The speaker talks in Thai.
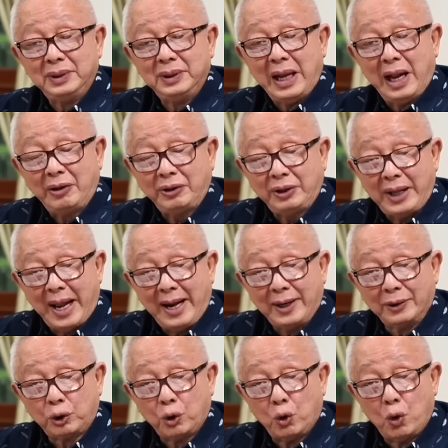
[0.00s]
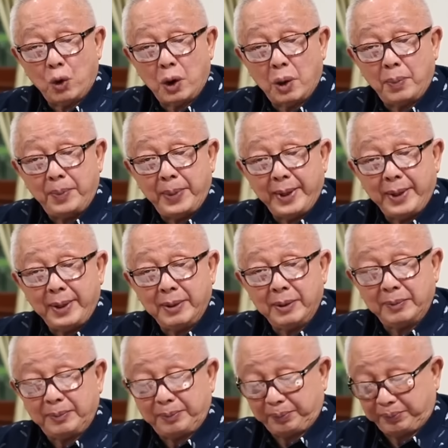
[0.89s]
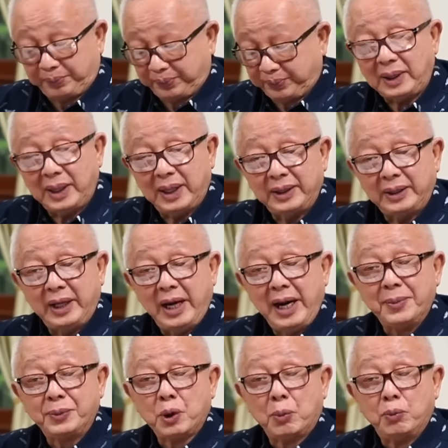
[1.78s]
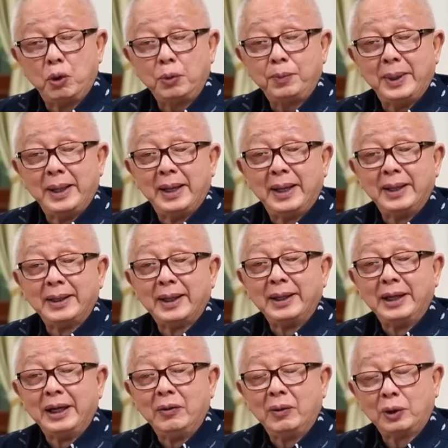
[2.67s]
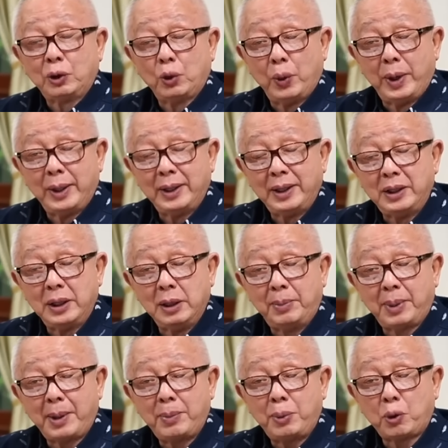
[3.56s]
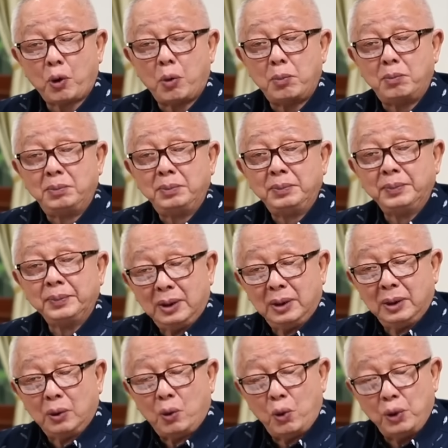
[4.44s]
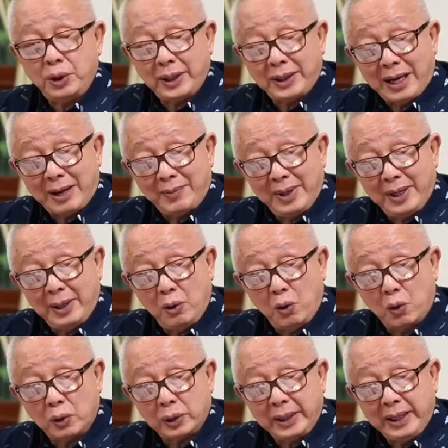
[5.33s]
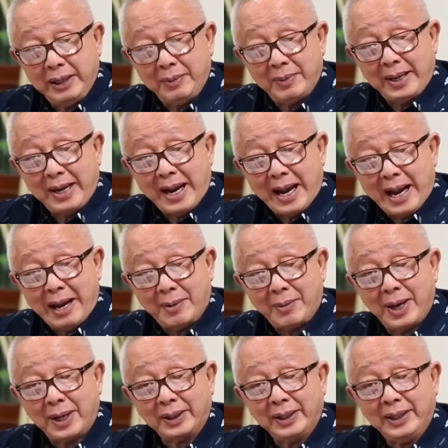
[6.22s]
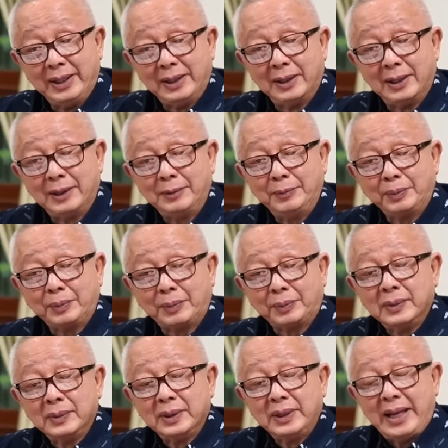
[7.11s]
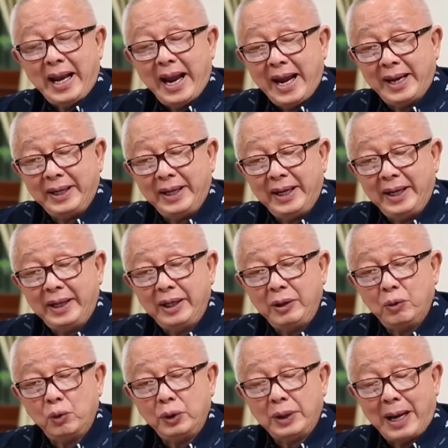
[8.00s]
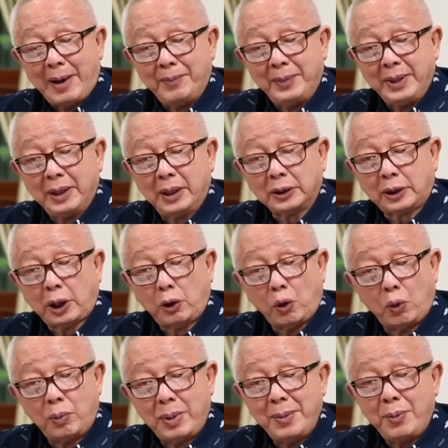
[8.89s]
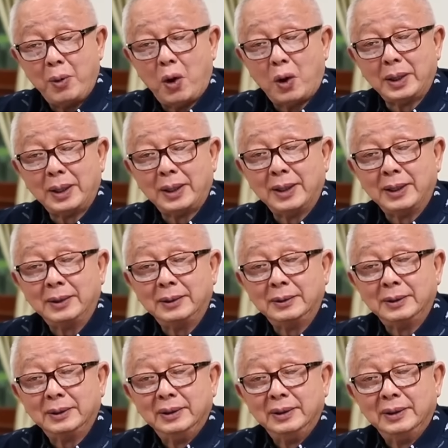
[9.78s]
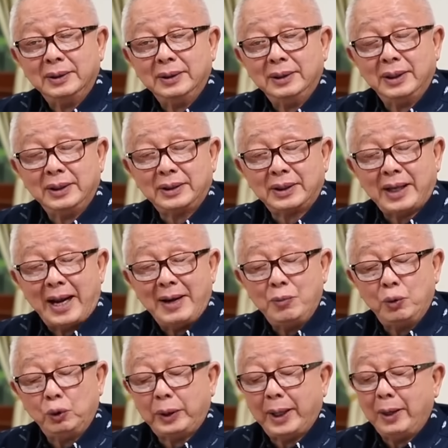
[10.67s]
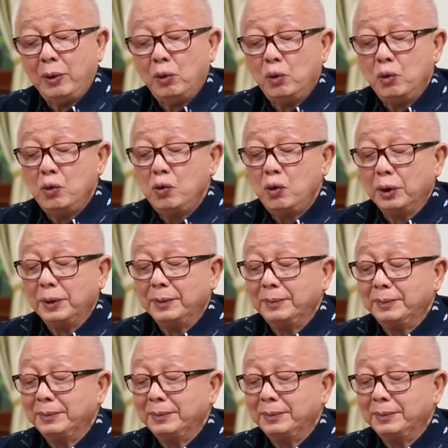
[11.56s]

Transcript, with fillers: แล้วตั้งตัวเป็นเทพสมมุติไปเลยทันทีว่าตัวเองนั้นคือพระพรหมคุณจะทำให้โลกนี้มันหามากกว่านี้อีกเหรอแค่นี้ที่คุณทำเนี่ยก็ตลกไม่พอแล้วเหรอเรื่องสายมูเตลูของคุณ